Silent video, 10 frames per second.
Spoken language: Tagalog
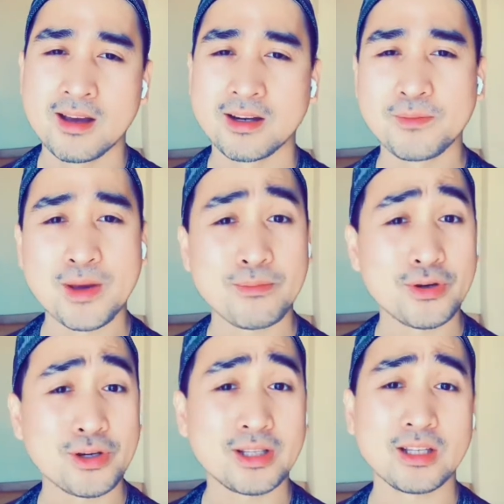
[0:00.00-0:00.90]

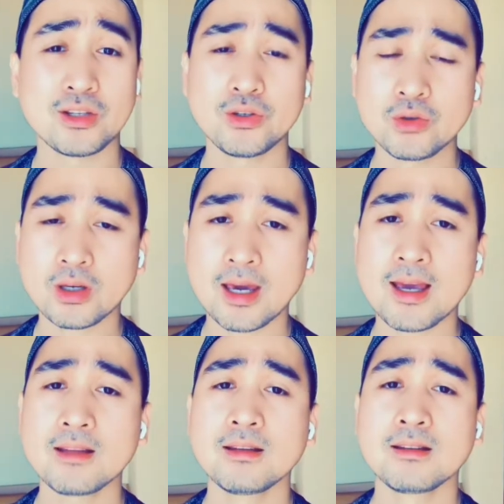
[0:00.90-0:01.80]
Remember that you
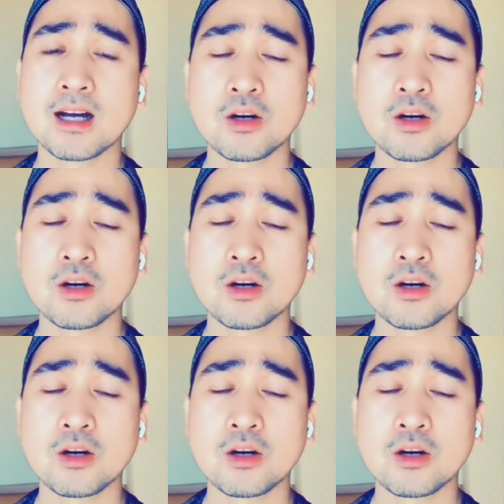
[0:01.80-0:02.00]
can